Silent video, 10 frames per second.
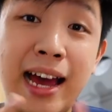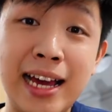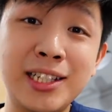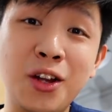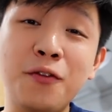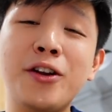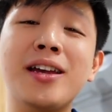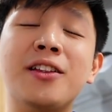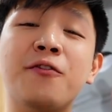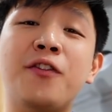guys, don't
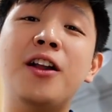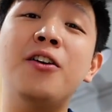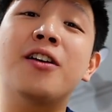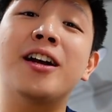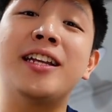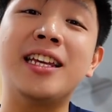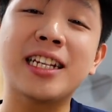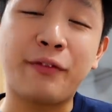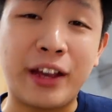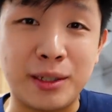forget to follow
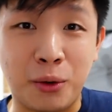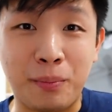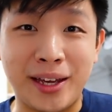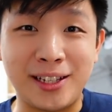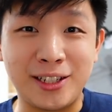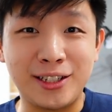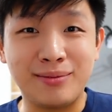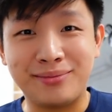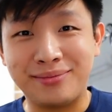Gardenia's Facebook page.